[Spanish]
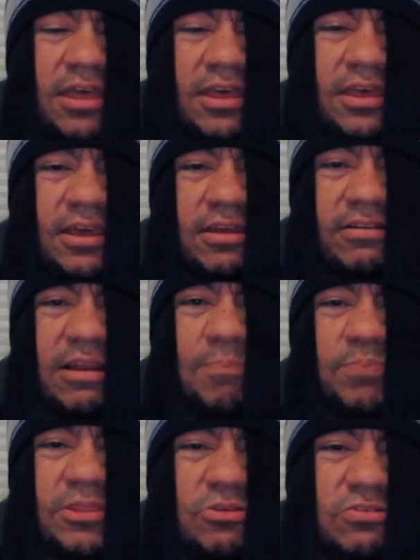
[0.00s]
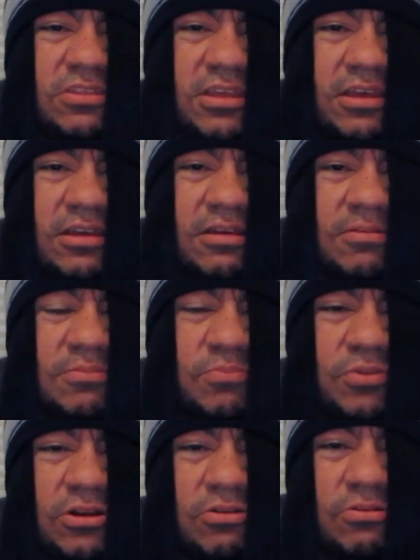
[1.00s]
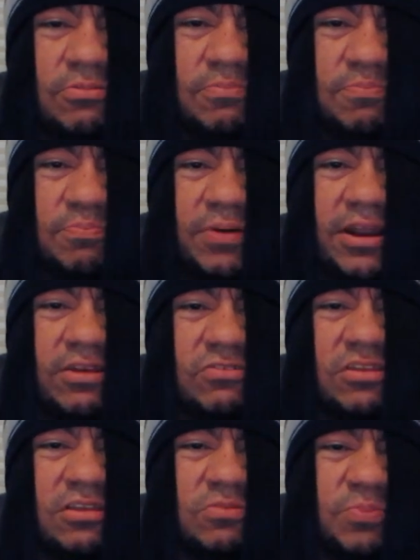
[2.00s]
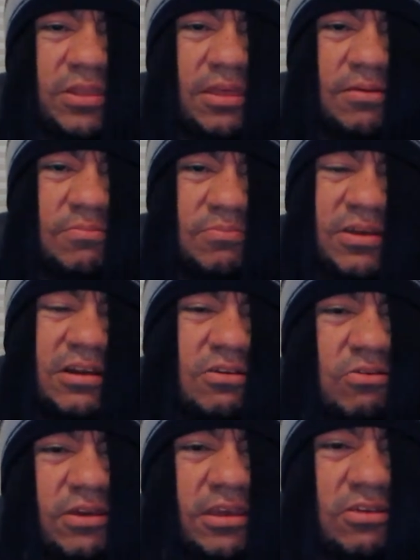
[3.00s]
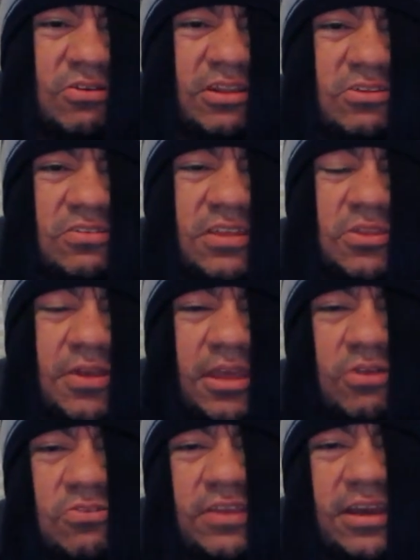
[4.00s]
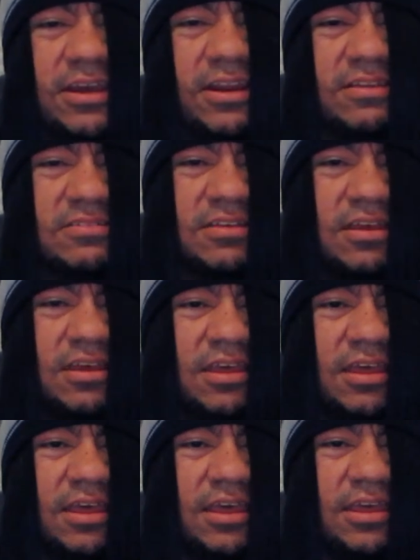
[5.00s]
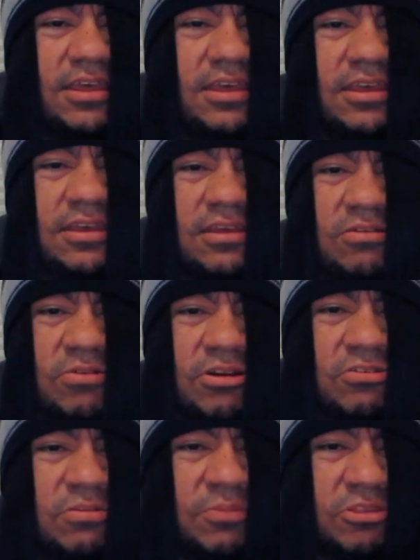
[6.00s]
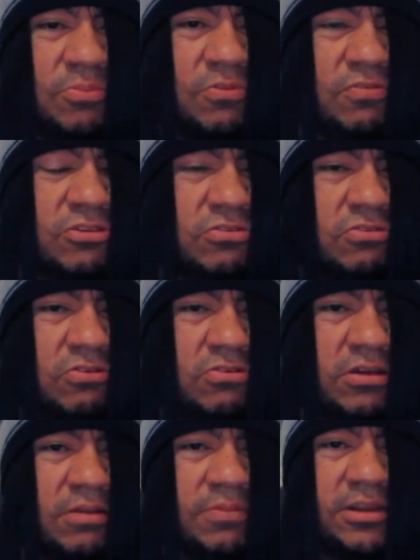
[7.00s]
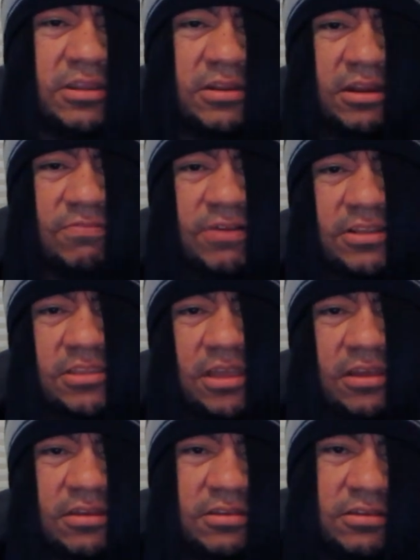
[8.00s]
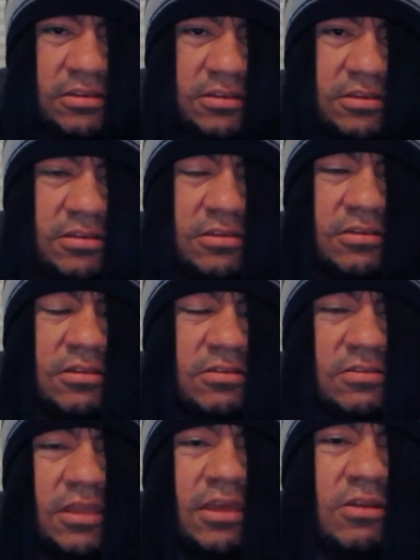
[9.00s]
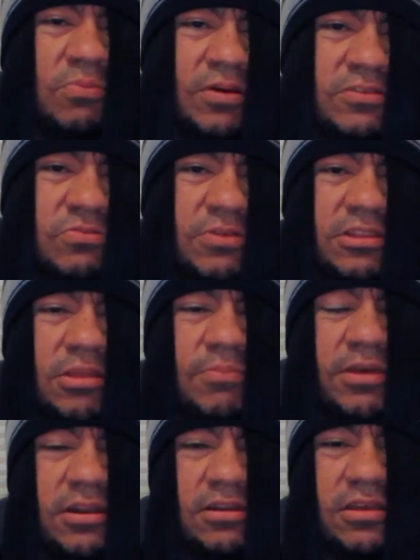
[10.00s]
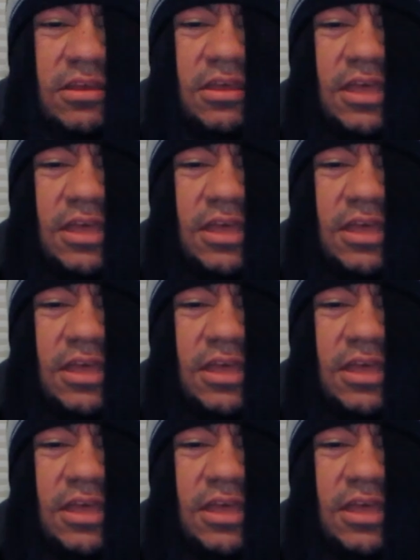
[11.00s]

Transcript: eh, rápidos de, bueno, para que ustedes puedan ver lo que yo ando haciendo allá en Los Ángeles. Y bueno, si me tomo fotos con el Biner y el Falta, y, este, ahí los voy a subir también.